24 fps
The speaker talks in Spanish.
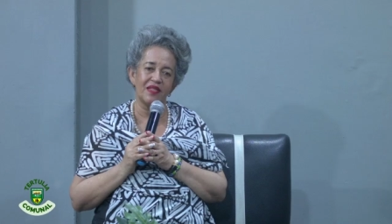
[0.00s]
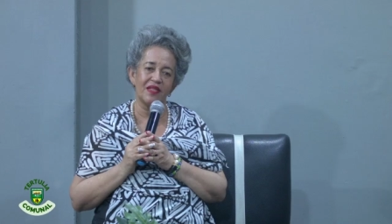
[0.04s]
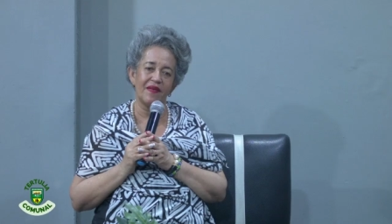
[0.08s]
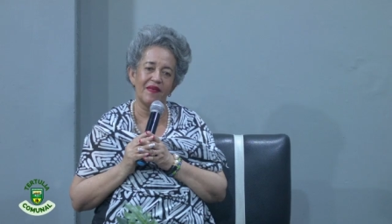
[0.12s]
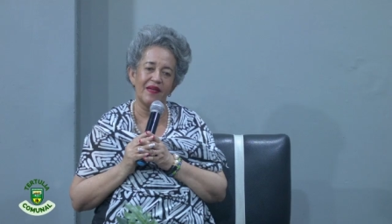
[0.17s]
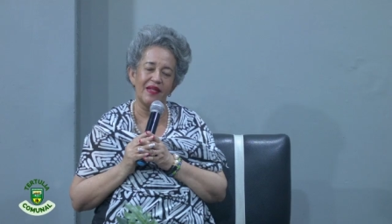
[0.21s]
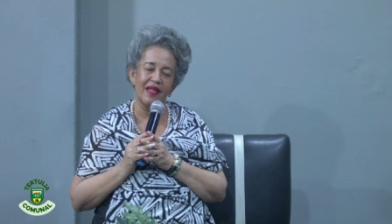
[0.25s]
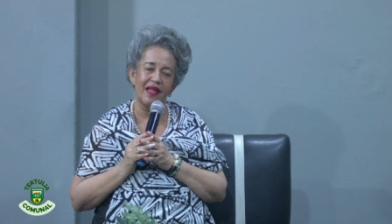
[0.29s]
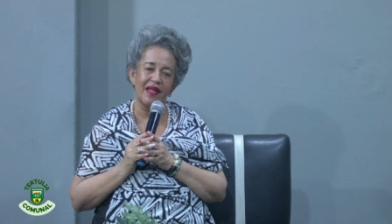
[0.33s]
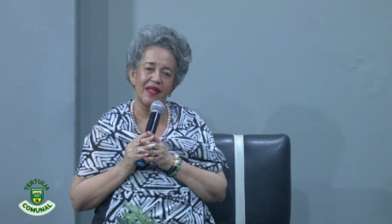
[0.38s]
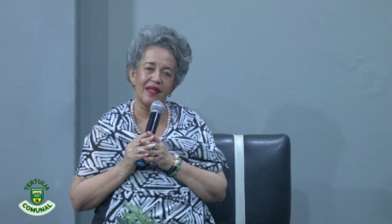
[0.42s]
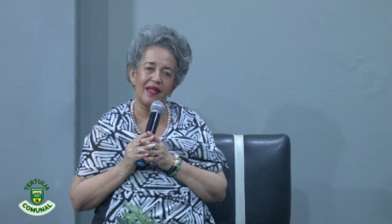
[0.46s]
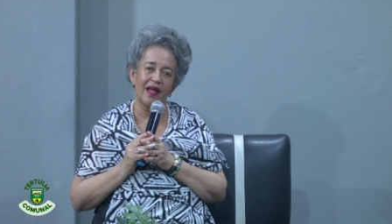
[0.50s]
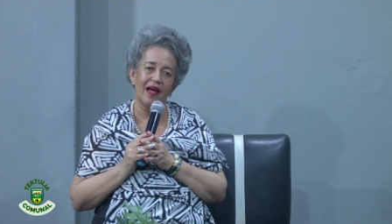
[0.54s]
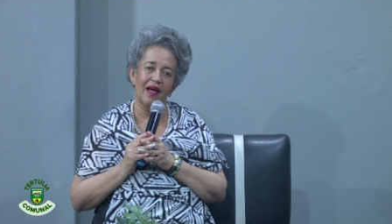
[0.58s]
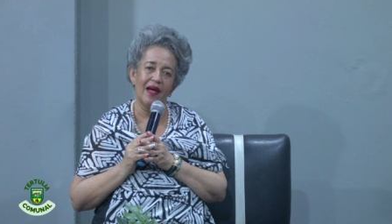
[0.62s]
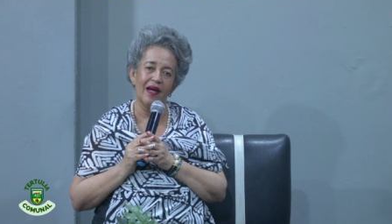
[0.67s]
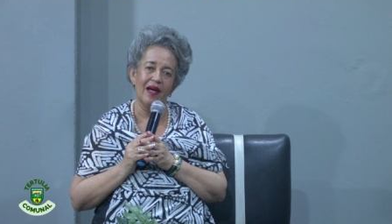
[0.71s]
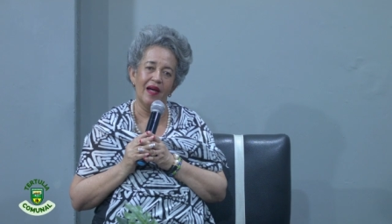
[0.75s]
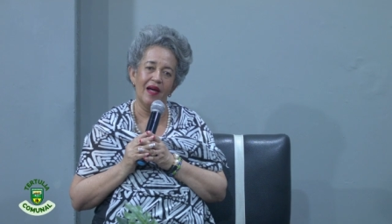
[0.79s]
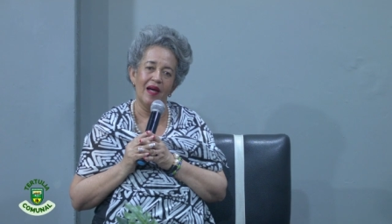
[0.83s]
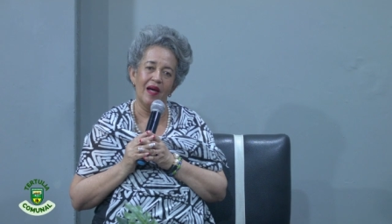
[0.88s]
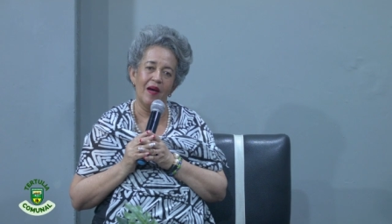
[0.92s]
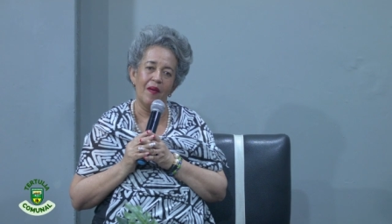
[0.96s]
Sabaneta
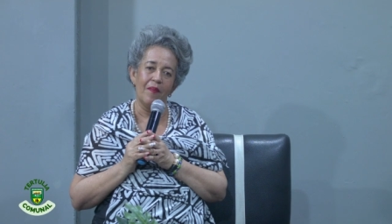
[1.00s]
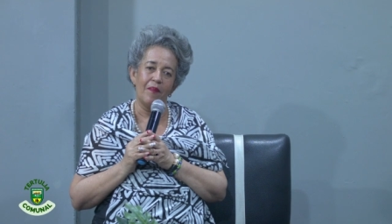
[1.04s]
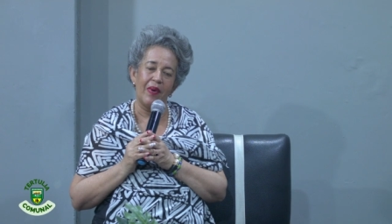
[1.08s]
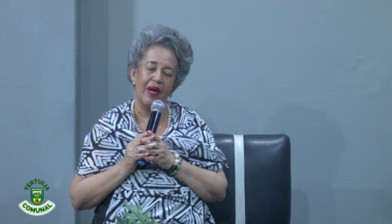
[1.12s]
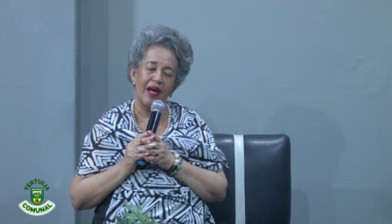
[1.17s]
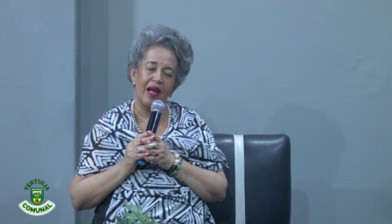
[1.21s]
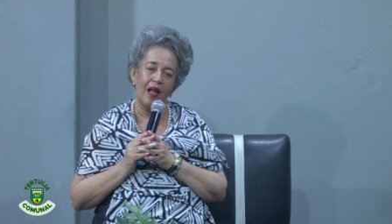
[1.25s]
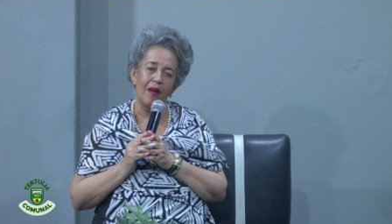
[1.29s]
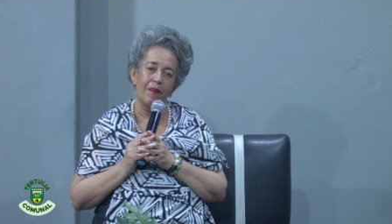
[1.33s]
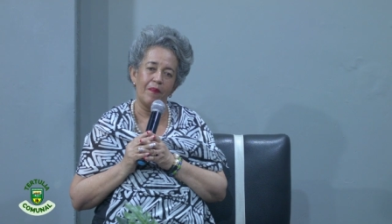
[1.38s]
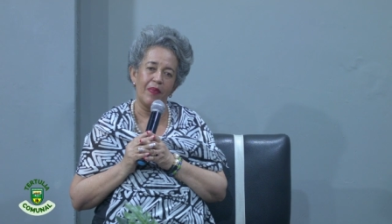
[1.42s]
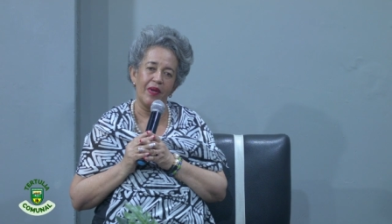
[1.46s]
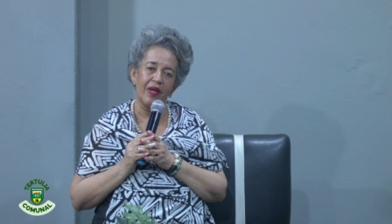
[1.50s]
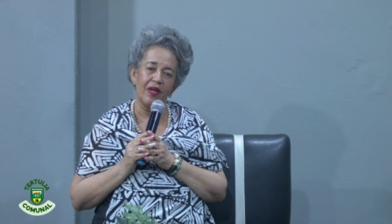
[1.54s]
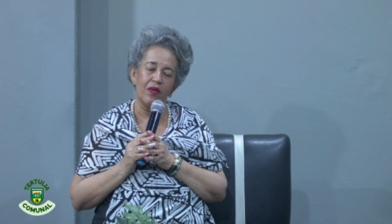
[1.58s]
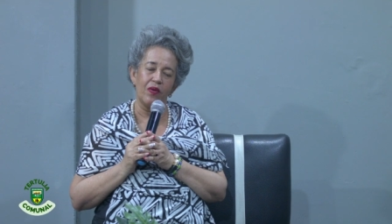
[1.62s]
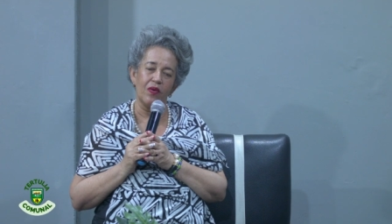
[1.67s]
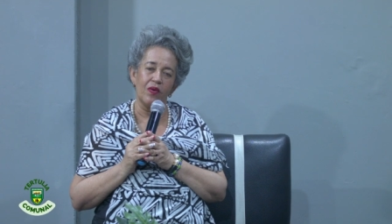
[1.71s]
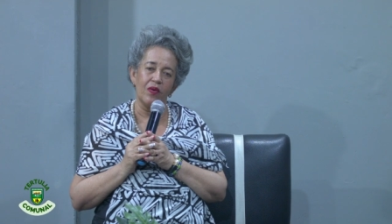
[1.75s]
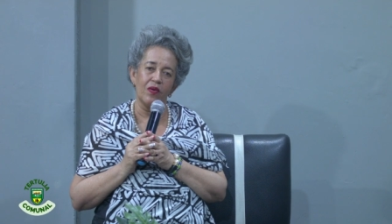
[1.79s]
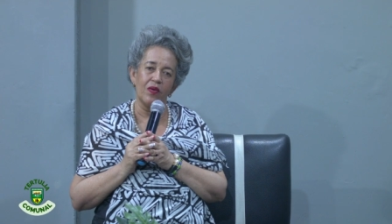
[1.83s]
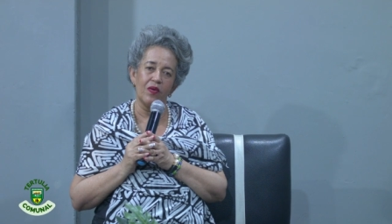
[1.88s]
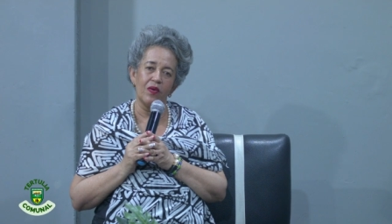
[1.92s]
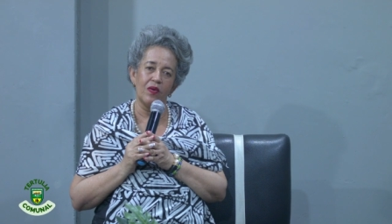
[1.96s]
para el
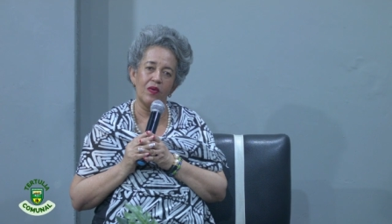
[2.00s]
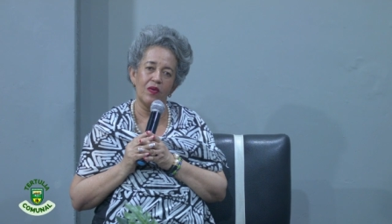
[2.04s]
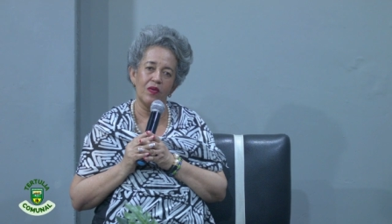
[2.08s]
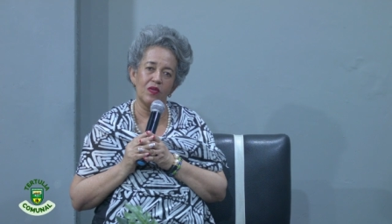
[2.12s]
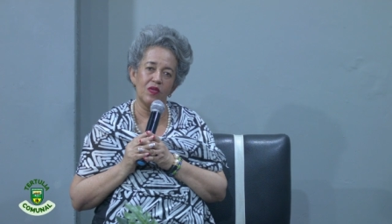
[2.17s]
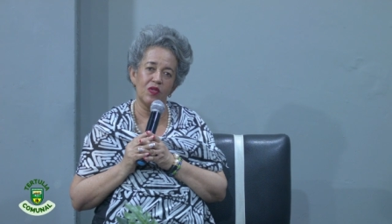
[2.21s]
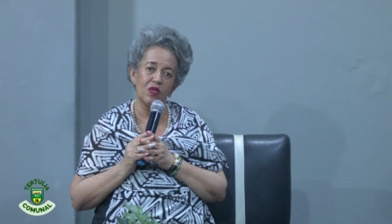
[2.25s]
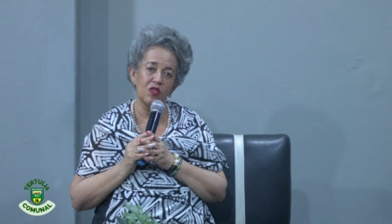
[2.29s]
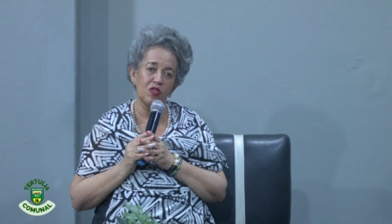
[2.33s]
periodo